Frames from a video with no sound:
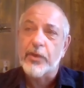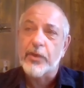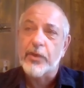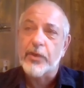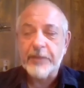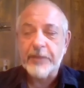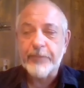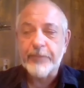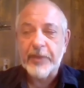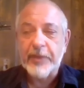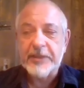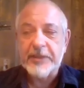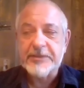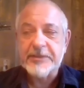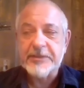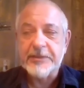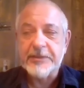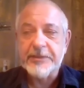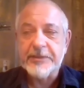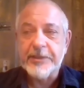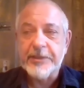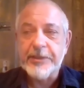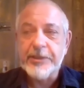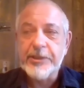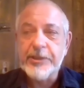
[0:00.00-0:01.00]
все-таки
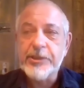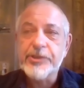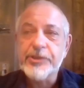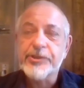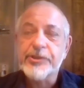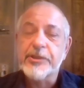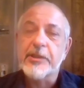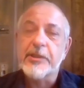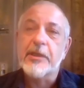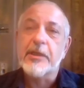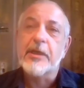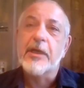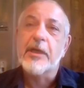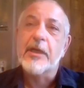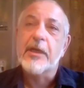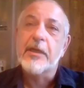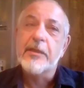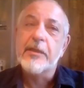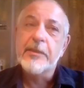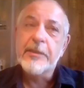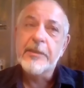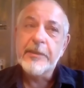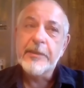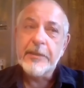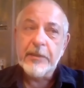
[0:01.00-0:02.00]
проценты ниже, а
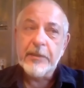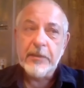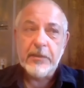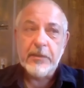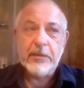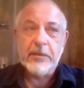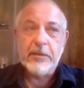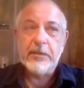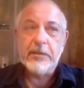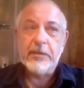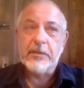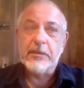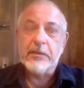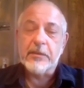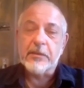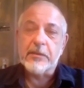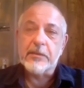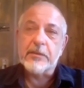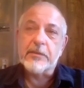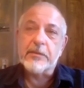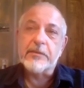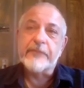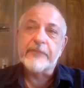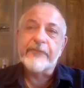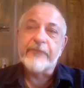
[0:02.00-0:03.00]
э,
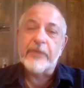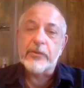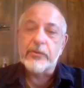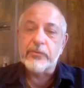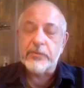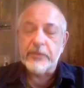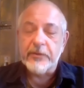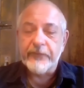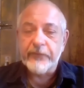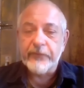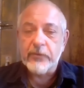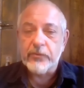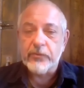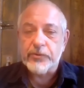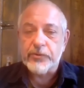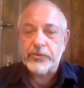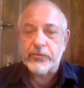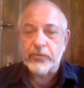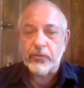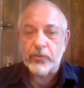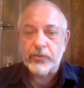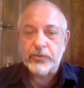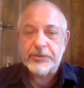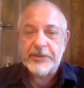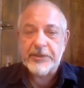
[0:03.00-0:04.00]
валютная выручка у
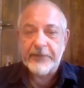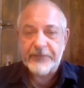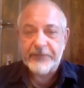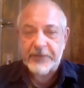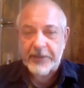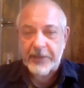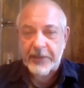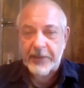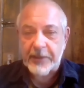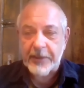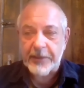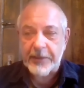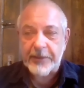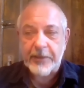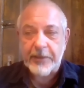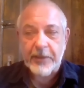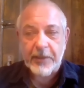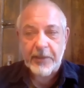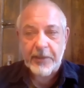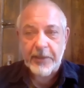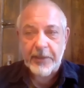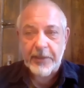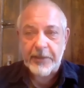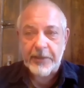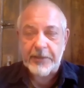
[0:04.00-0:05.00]
Роснефти какая-никакая
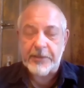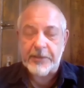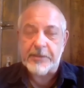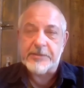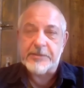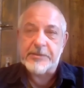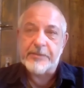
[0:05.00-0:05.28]
есть.